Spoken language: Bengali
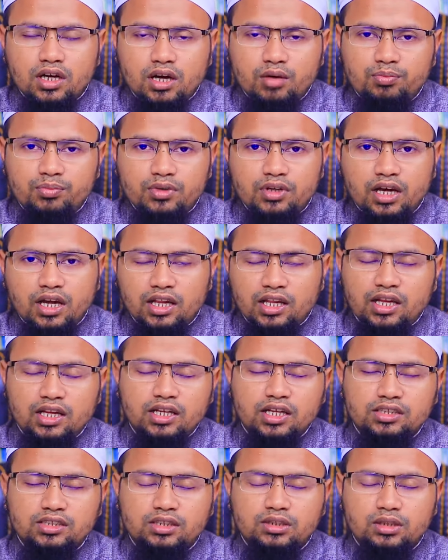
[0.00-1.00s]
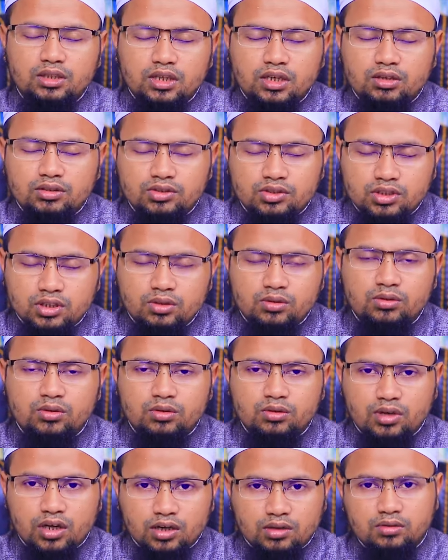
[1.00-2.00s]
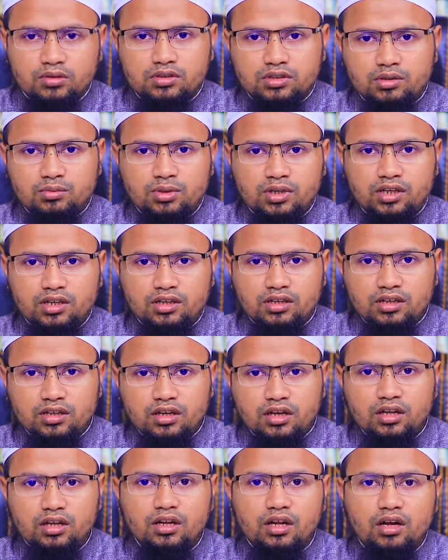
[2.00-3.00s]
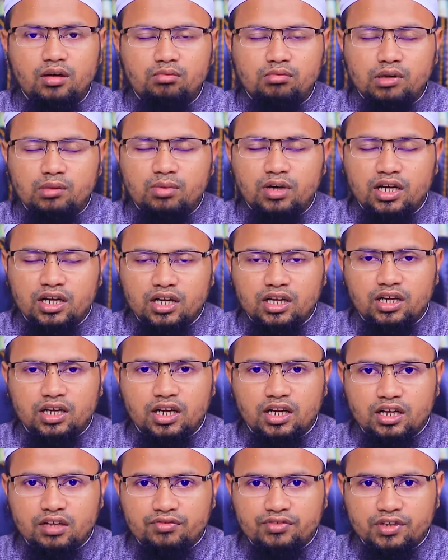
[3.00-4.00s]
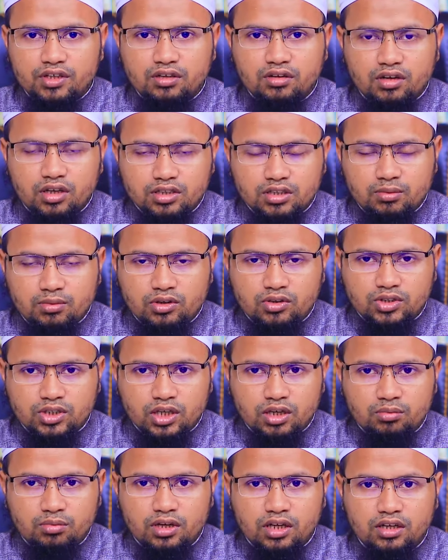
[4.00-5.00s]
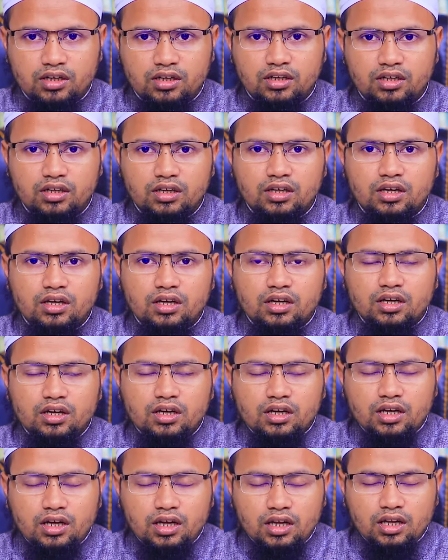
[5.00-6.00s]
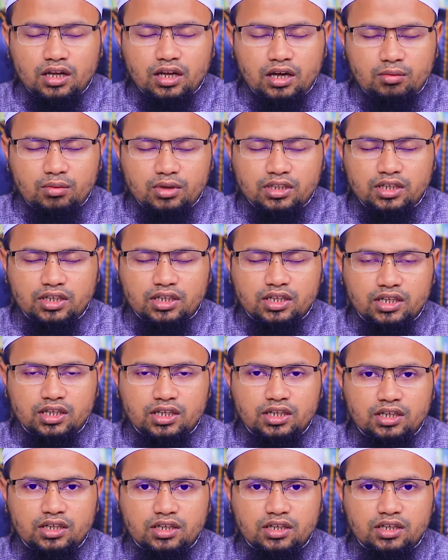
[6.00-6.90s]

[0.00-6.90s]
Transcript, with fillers: আপনি আল্লাহর কাছে দেখ যে কোনো দোয়া করতে পারেন আল্লাহম্মা বারিকলা নাফি রজাবা ও শাহবান আল্লাহ আমাদেরকে